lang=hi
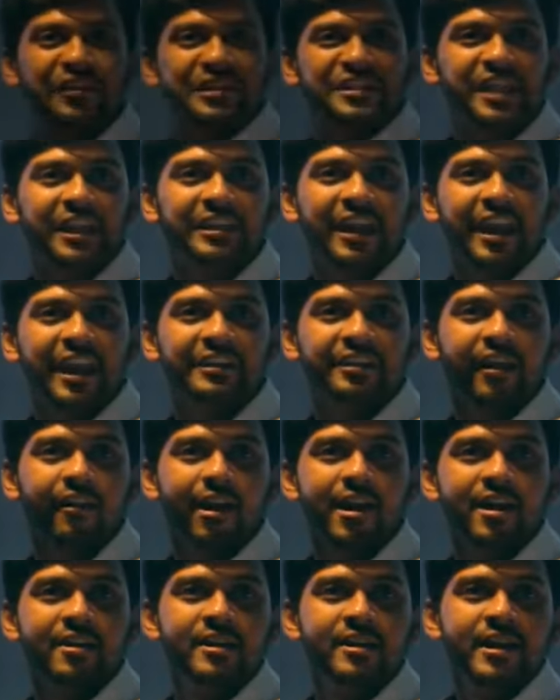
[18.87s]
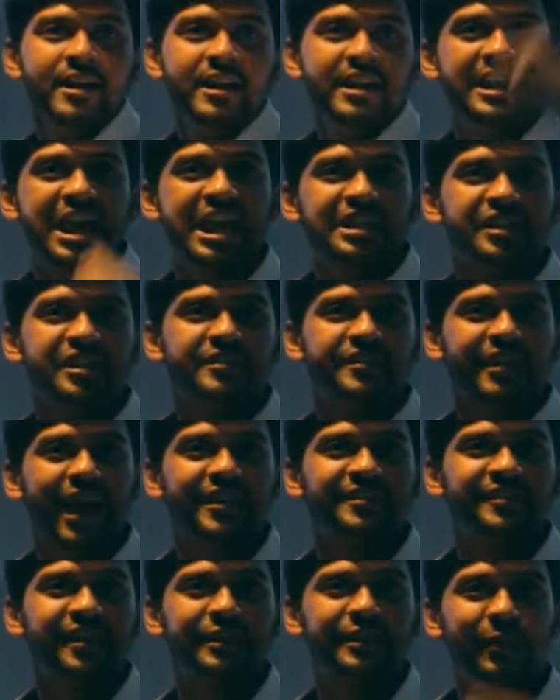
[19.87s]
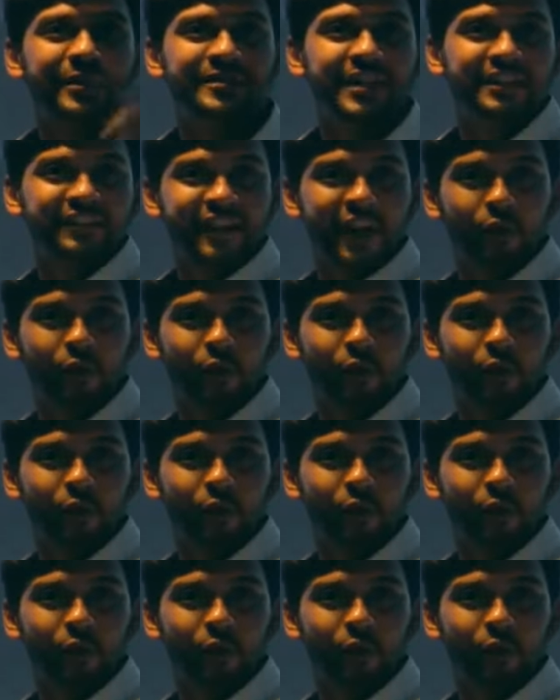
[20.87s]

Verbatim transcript: होम्स फिक्शनल कैरेक्टर रहा ये एजेंट साई श्रीनिवास